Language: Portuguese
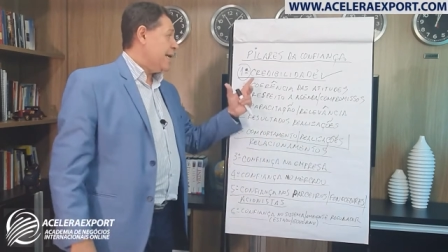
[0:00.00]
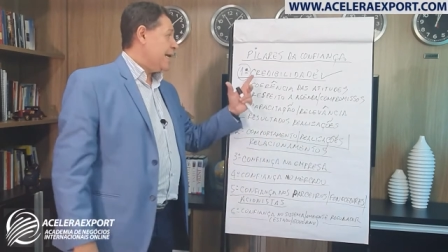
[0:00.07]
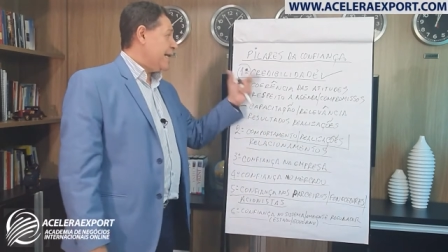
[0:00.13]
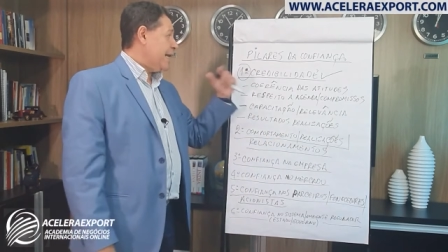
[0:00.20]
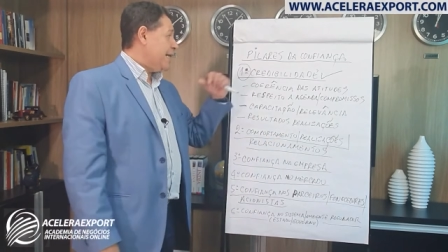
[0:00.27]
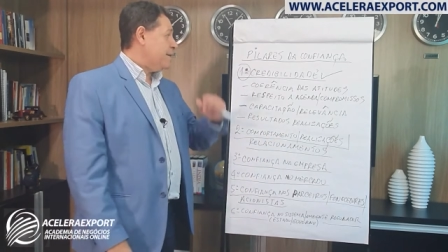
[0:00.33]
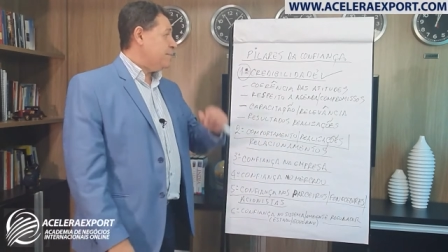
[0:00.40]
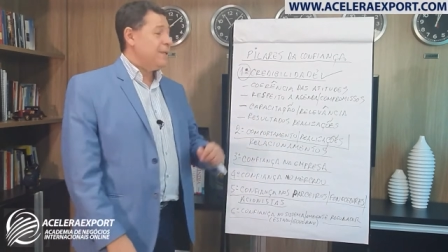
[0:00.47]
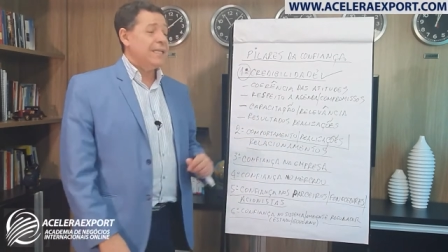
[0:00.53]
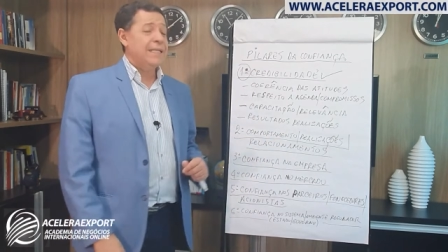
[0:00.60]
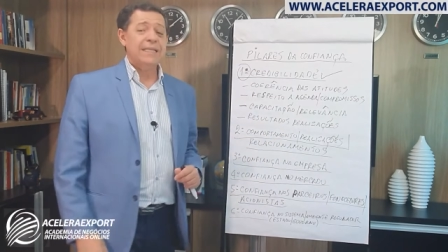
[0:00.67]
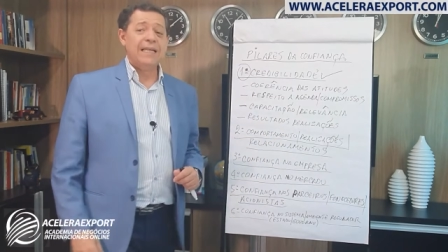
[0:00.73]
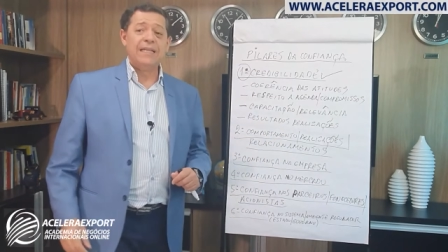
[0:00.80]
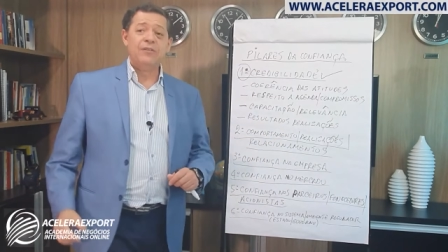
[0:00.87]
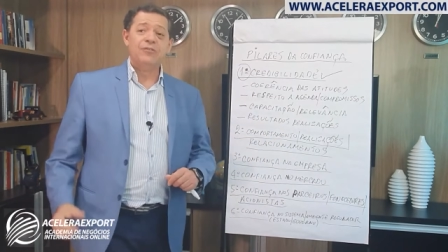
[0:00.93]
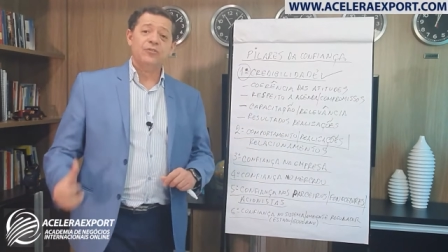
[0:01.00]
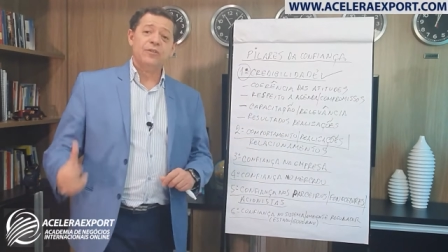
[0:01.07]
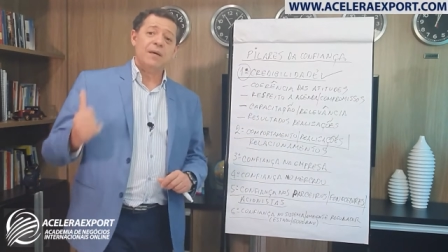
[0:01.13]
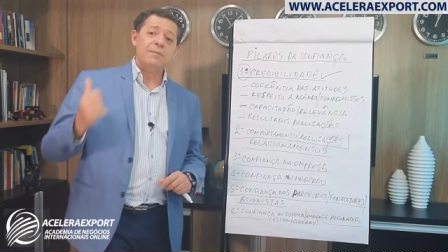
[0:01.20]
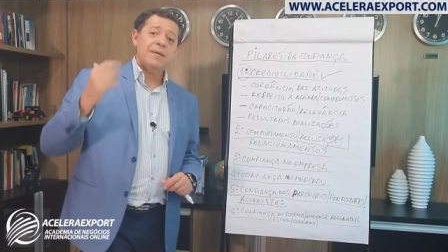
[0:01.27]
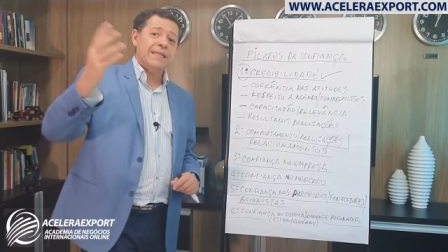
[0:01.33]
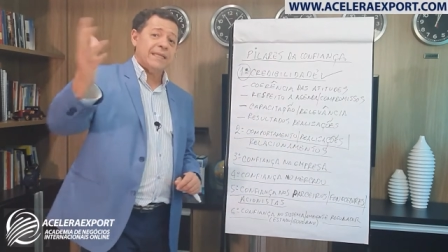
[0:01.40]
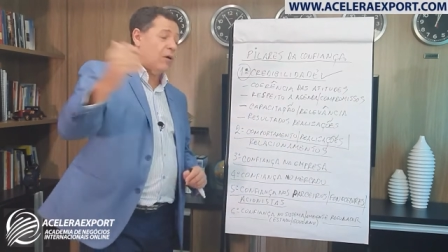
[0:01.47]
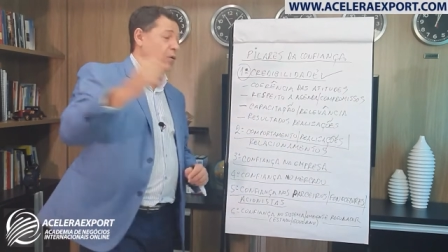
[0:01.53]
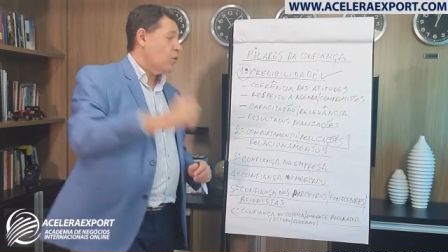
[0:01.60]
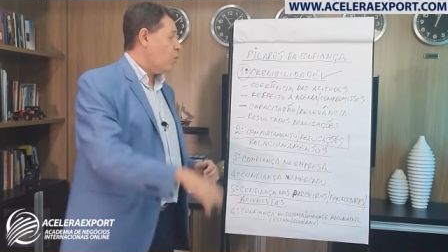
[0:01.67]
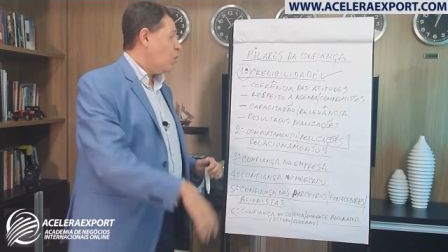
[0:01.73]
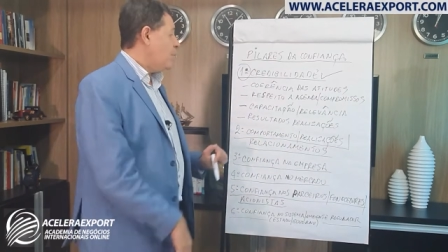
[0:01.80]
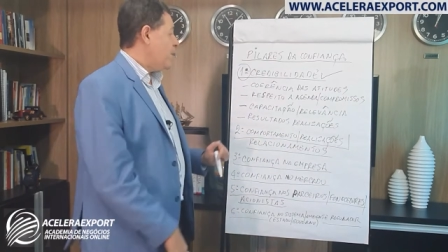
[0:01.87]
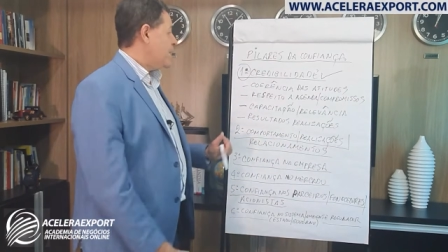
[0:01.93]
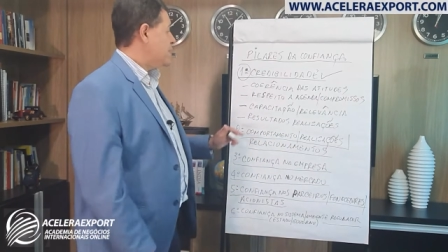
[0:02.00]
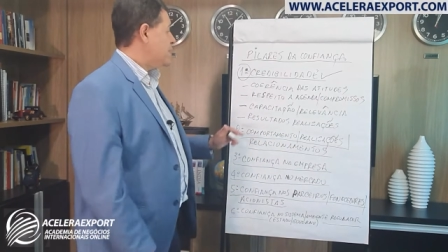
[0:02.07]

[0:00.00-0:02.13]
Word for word: Credibilidade é fundamental. Como a